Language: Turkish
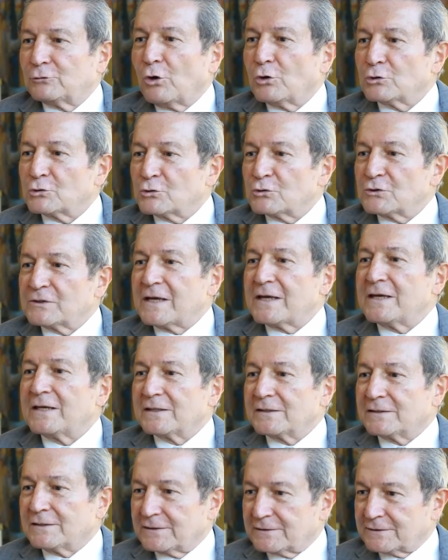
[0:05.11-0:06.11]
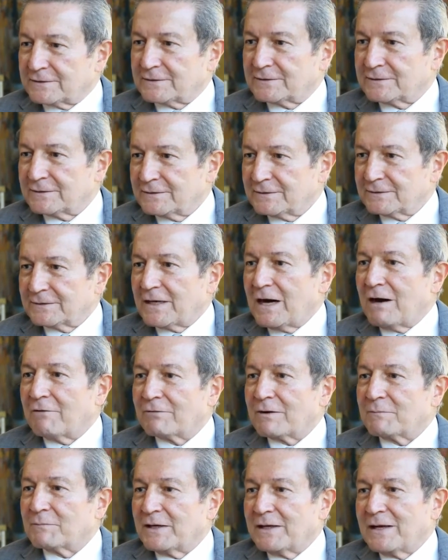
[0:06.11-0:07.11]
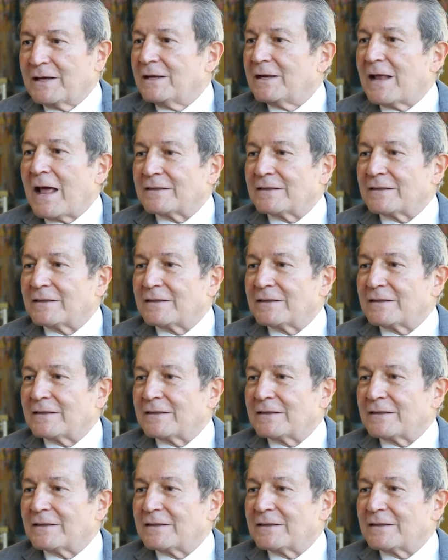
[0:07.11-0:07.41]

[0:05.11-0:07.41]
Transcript: doz zehirdir kavramı ile